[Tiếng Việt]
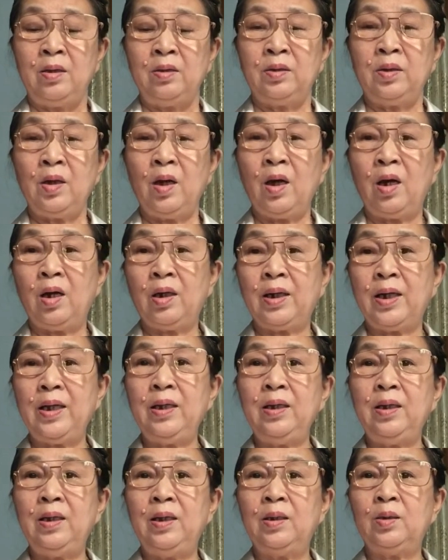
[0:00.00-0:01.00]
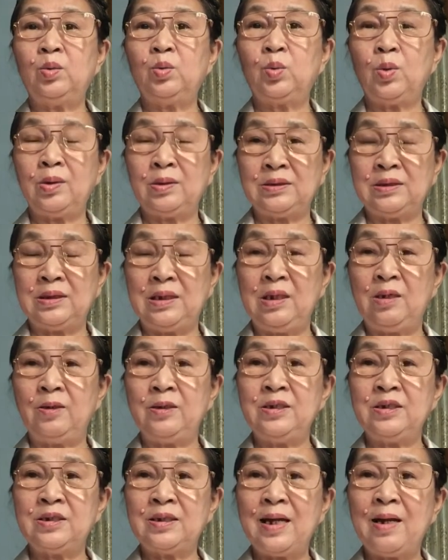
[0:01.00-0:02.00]
cho cái tuần
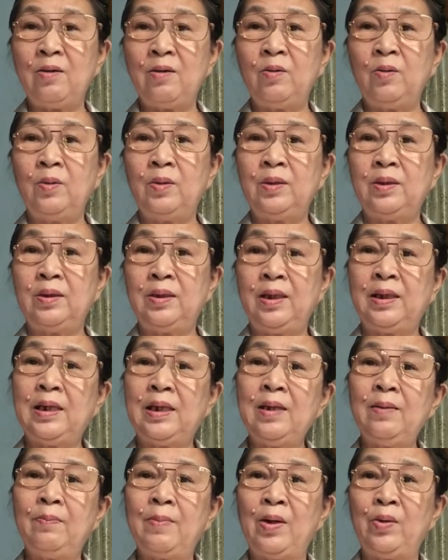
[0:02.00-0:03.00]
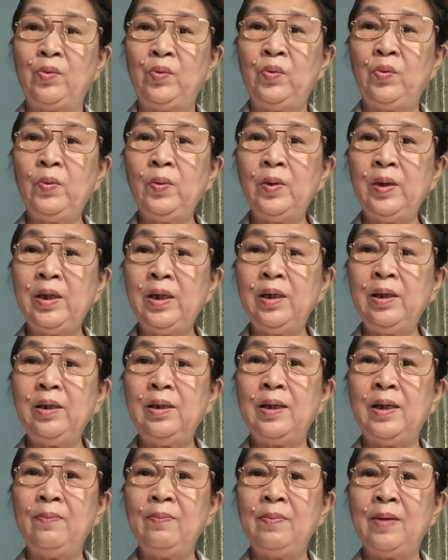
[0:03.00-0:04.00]
lợi sao thì các bạn chú ý
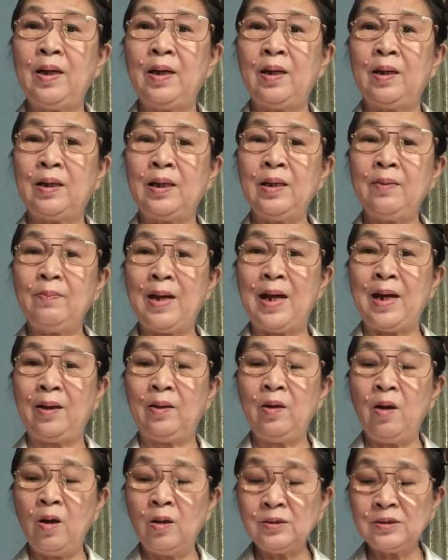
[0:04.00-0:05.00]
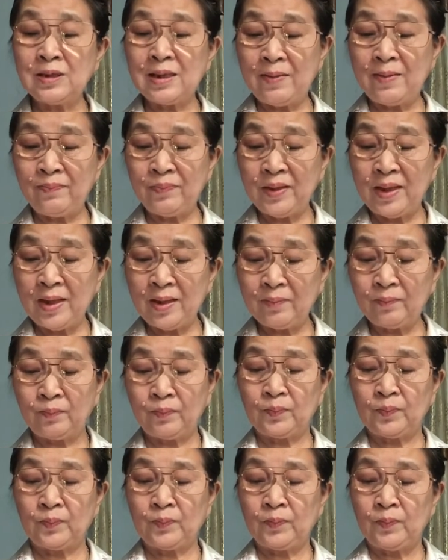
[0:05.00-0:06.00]
để mà các bạn đón xem nha
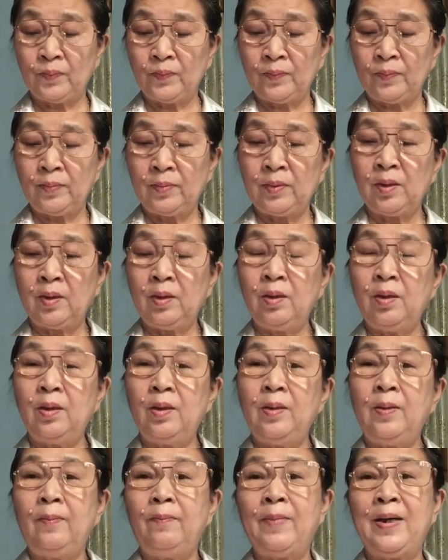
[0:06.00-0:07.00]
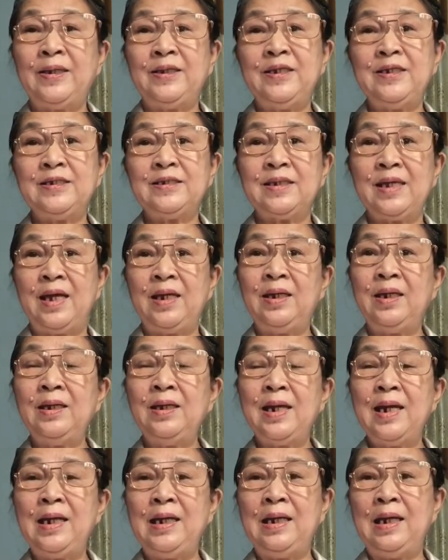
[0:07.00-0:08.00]
bài chia sẻ đến
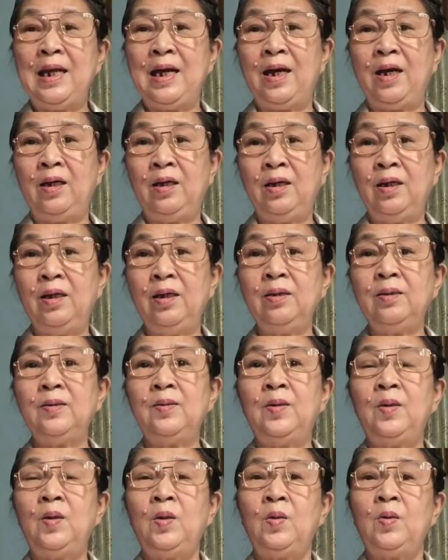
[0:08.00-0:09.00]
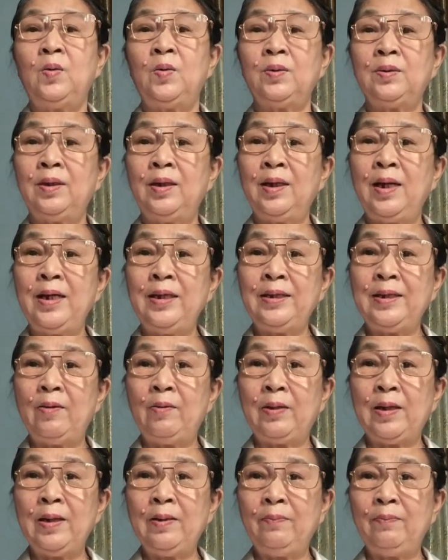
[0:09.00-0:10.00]
đây là hết cô thân ái chào
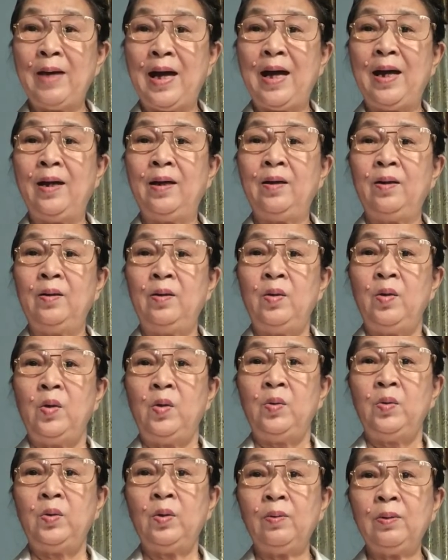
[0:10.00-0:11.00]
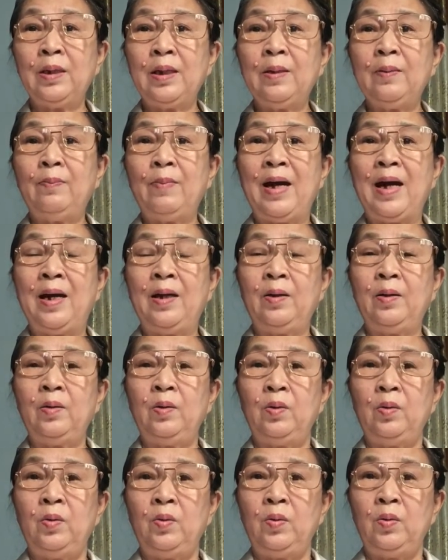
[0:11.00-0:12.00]
các bạn chúc các bạn
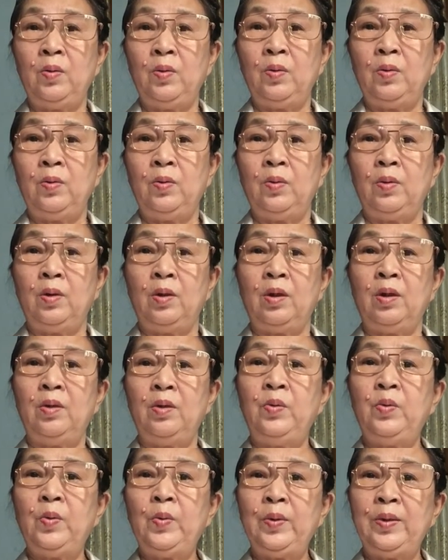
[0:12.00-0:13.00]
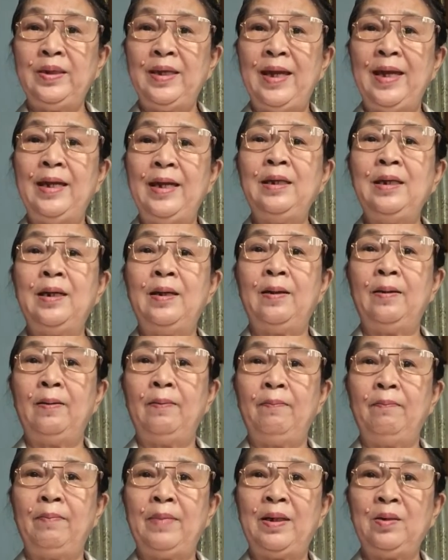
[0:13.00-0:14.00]
à, vui vẻ nè
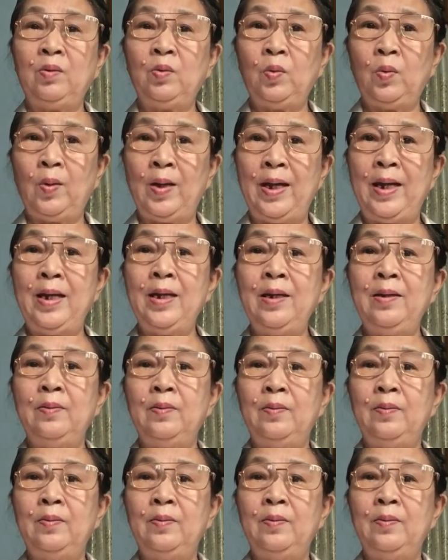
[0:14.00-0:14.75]
mạnh khỏe